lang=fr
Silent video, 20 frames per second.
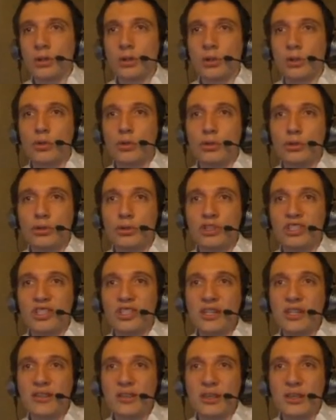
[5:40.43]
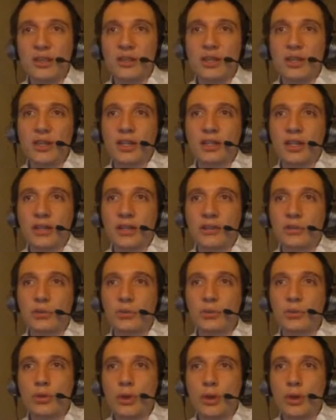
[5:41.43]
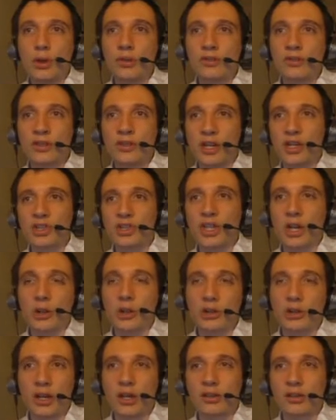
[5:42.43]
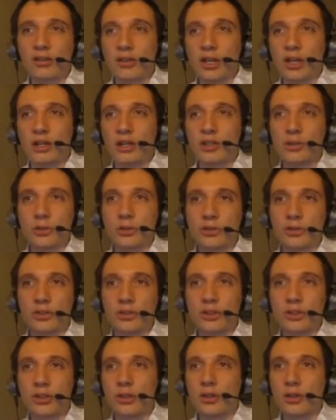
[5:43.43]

au lieu d'utiliser l'adresse google slash calendar slash hosted